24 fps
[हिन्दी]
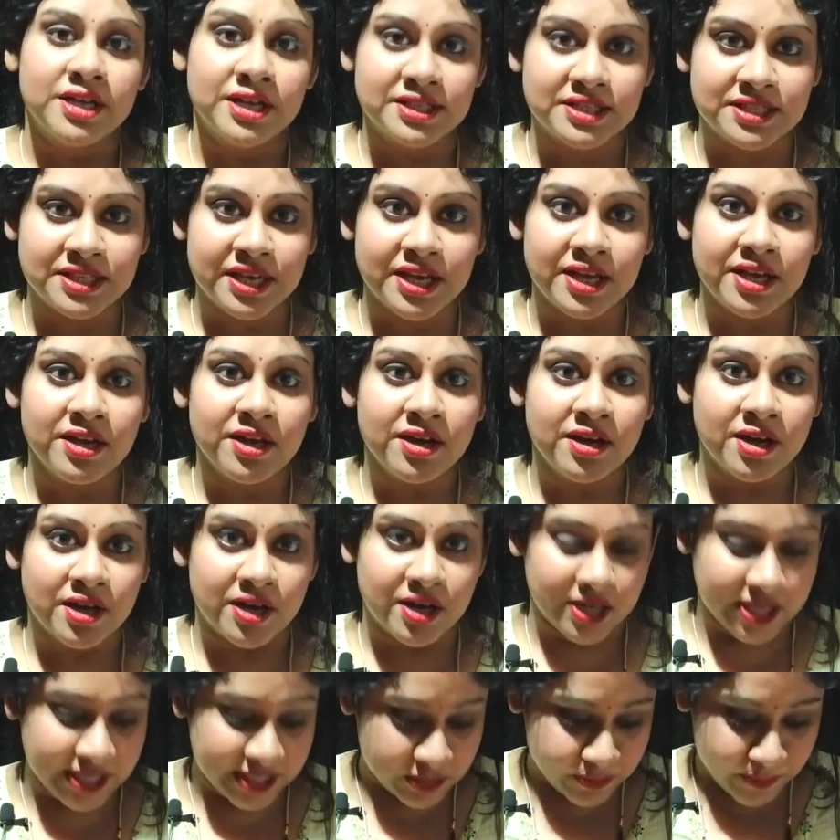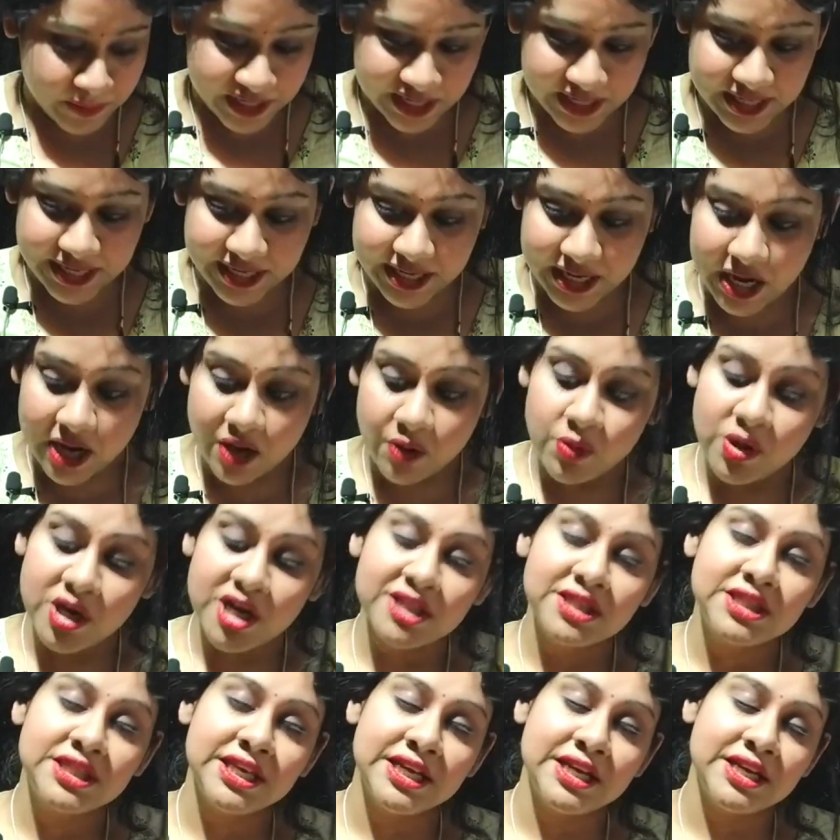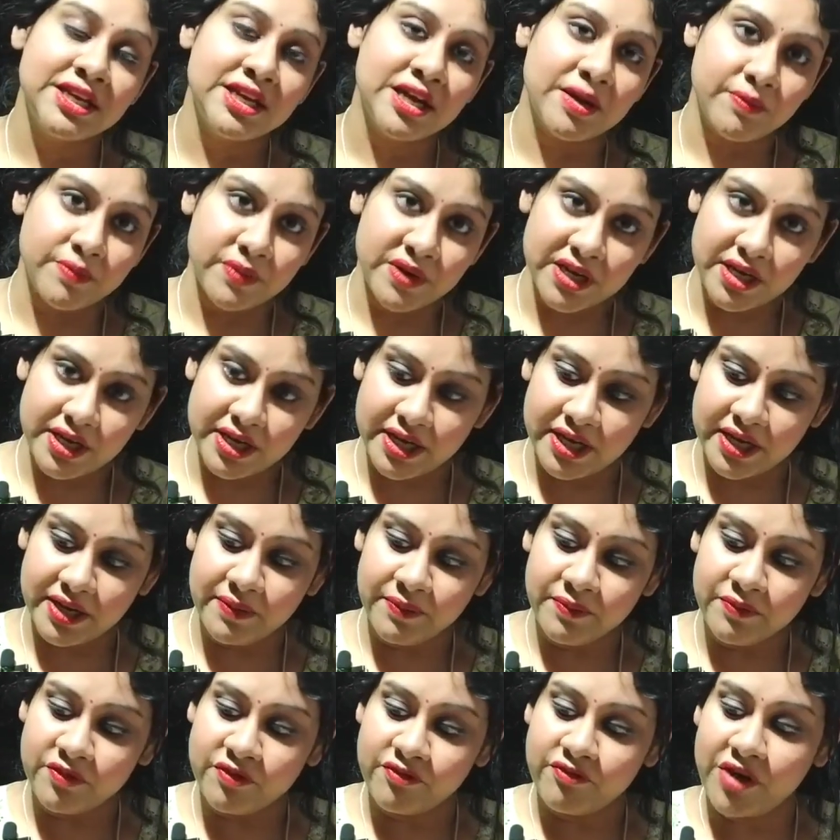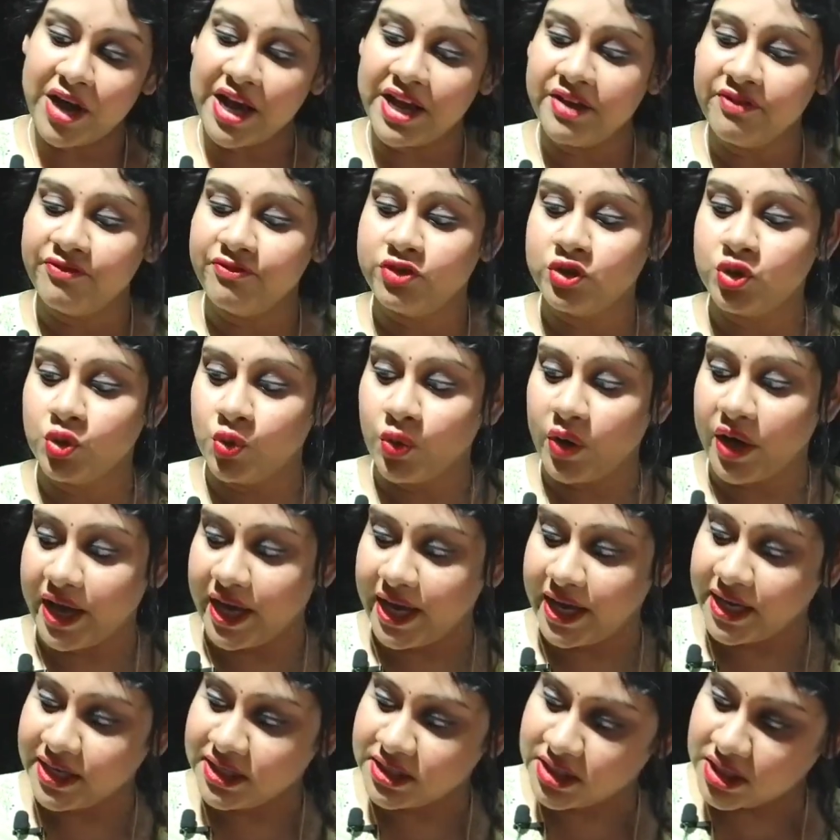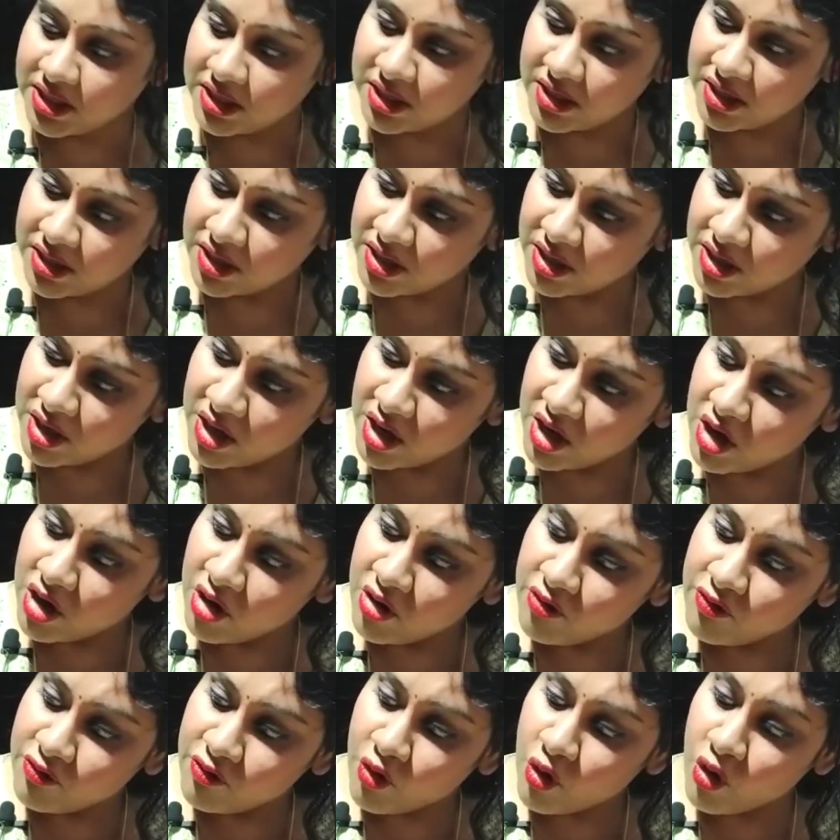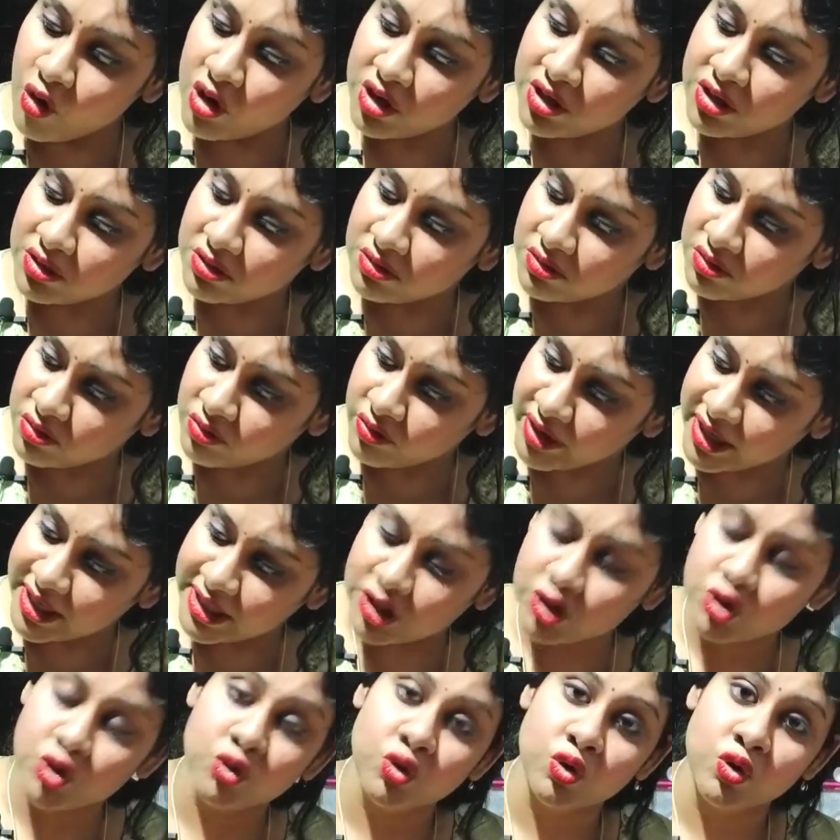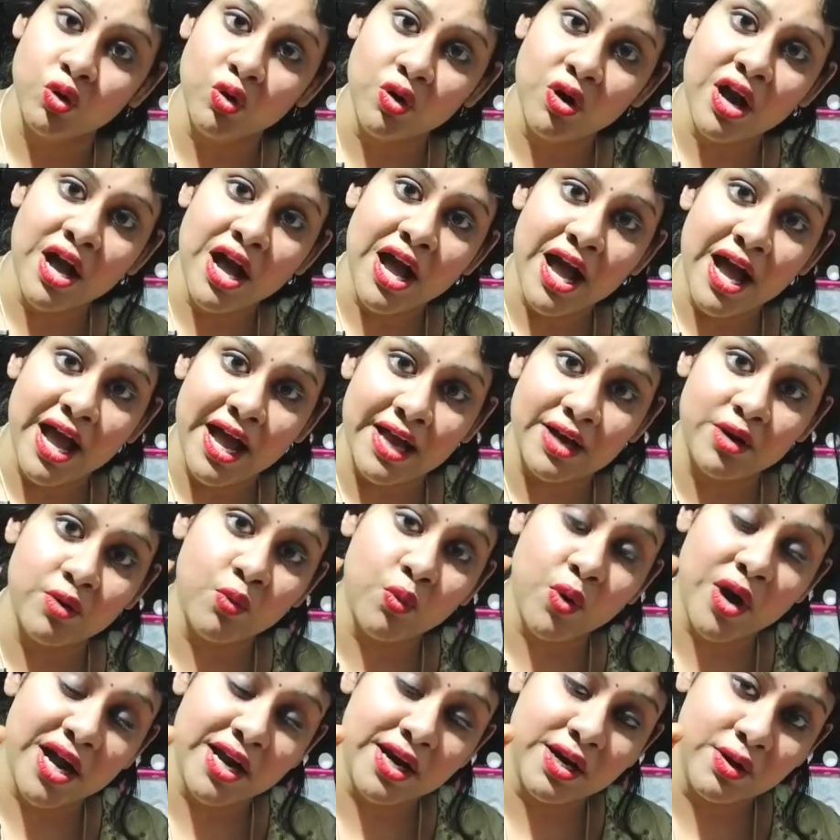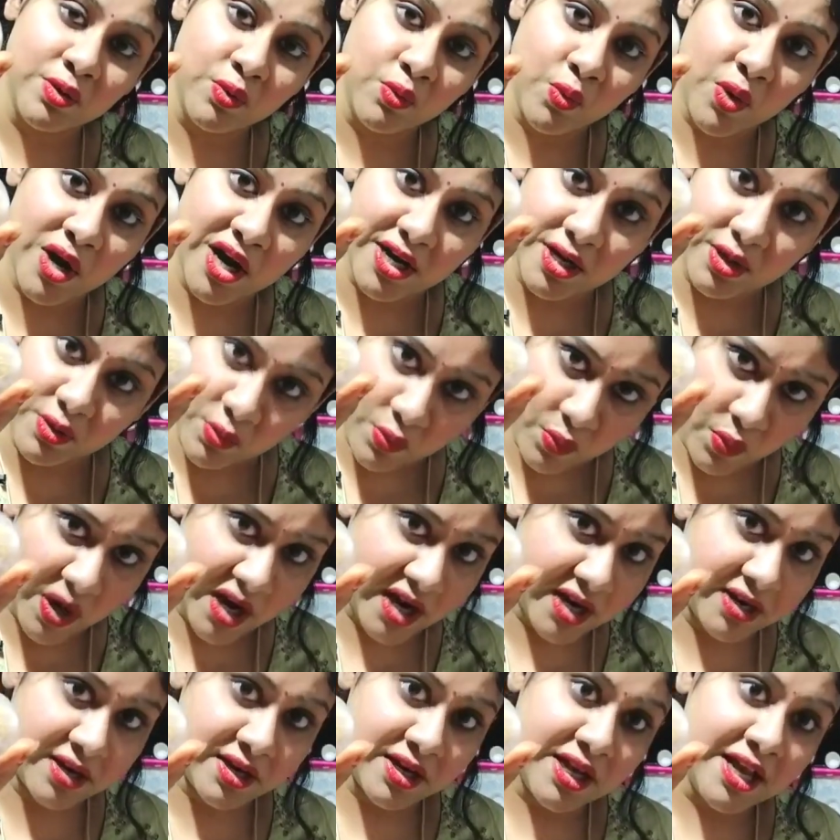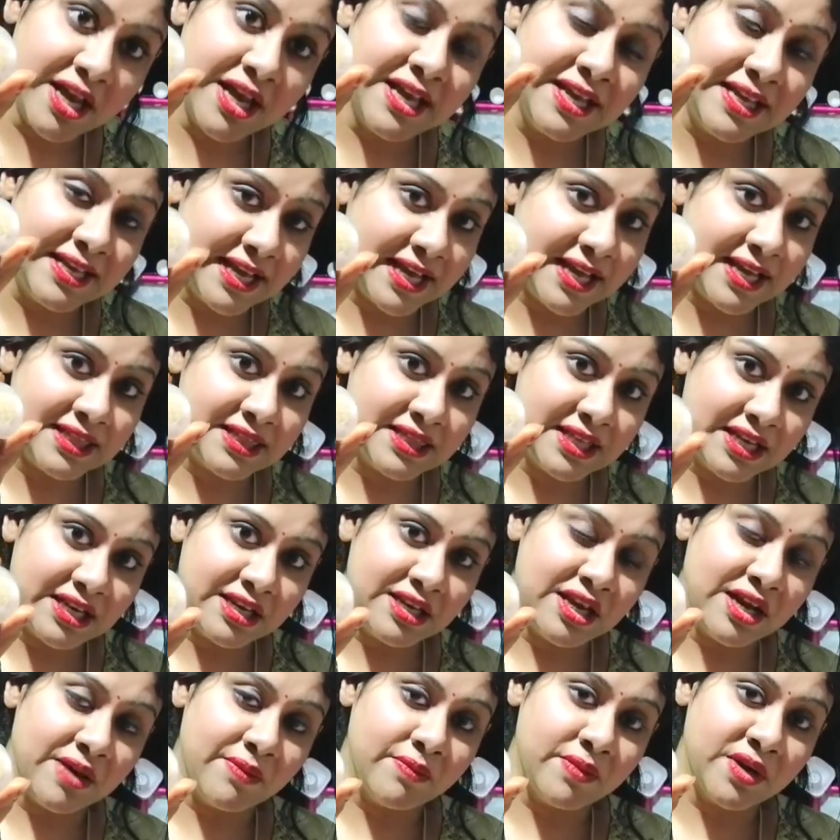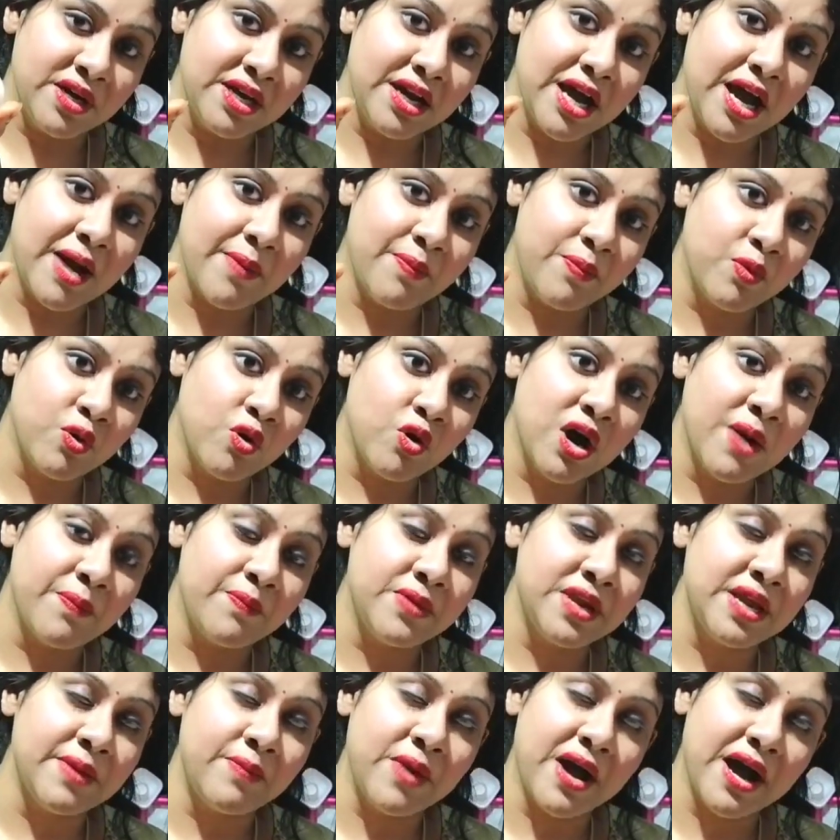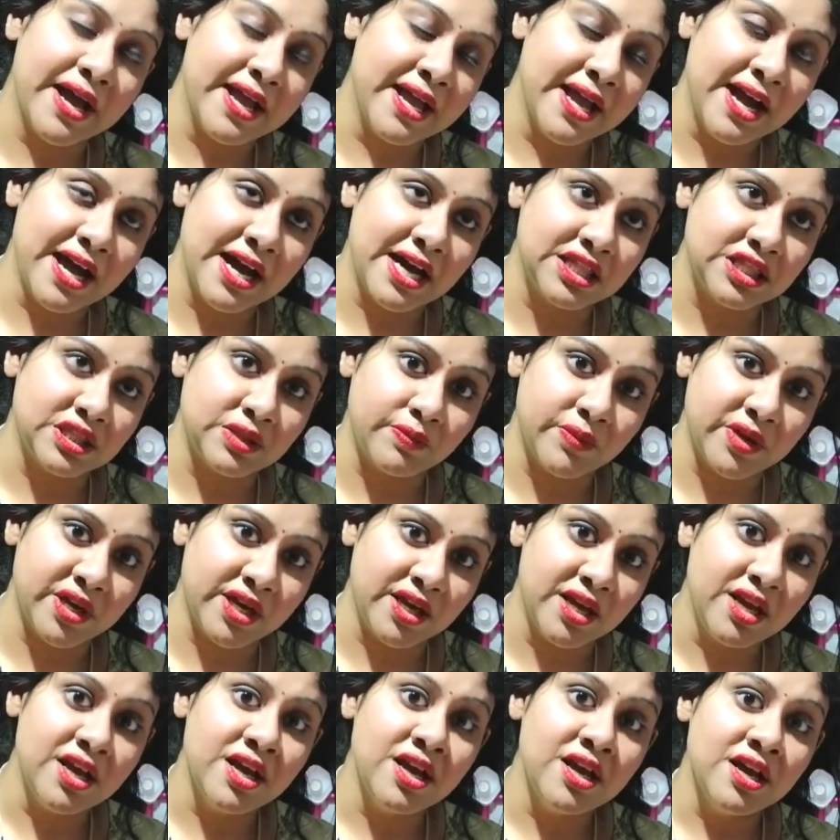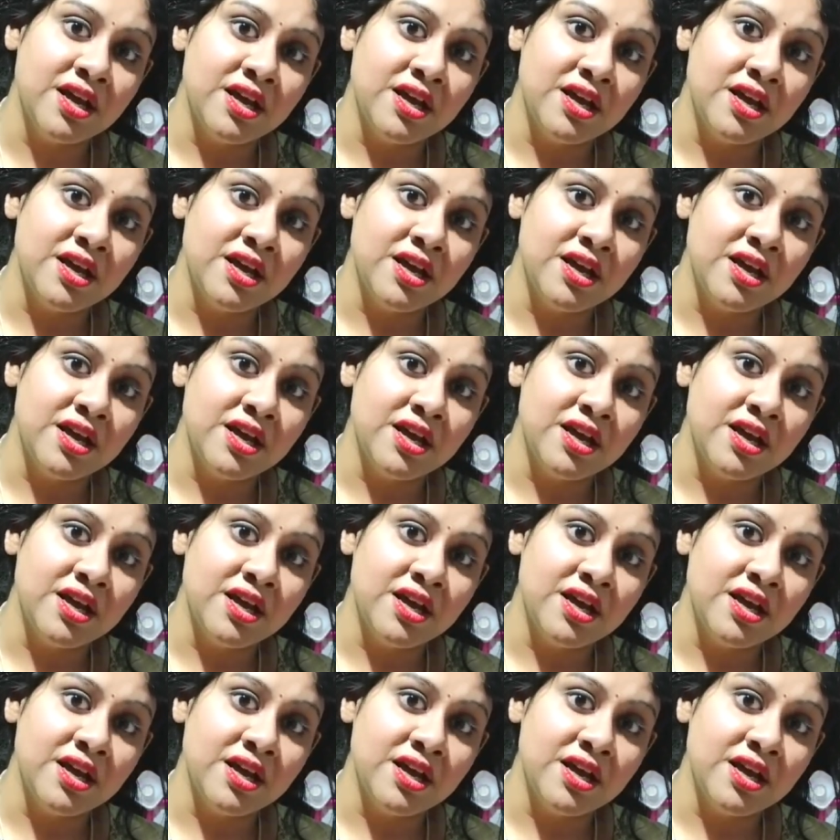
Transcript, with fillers: इसे इसमें लिखा हुआ तीन नंबर है फाइव टू एट फोर थ्री टू एंड वन वन वन ये तीन नंबर आपको अपने बाएं हाथ में